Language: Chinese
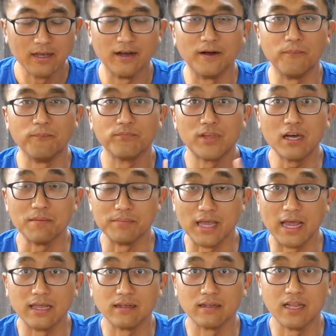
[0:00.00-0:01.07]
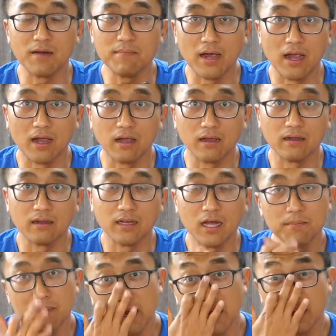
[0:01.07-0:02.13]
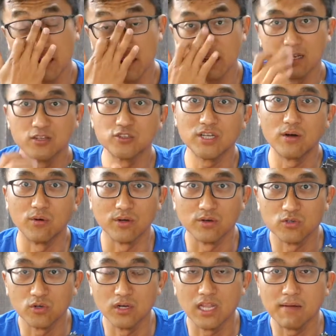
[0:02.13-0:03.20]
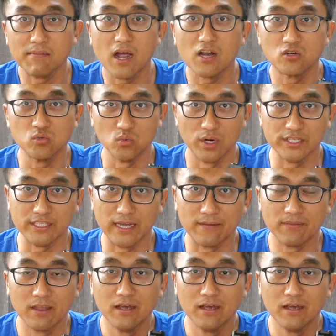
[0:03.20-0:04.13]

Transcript: 啊，它很便宜，两百两百，就算我说两百二十五块钱。